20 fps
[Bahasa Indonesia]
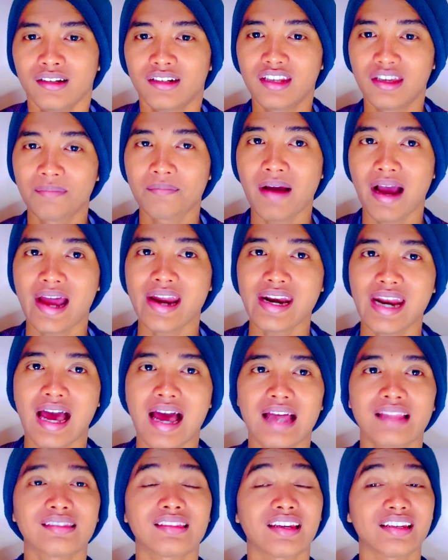
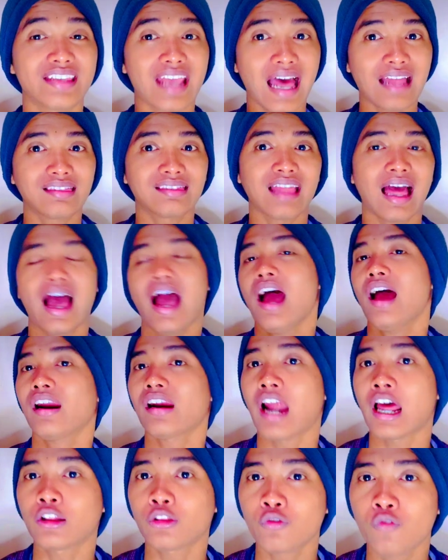Dimana ternyata
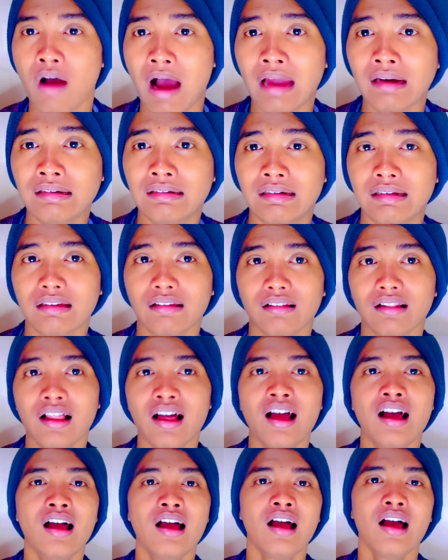Ratu Adil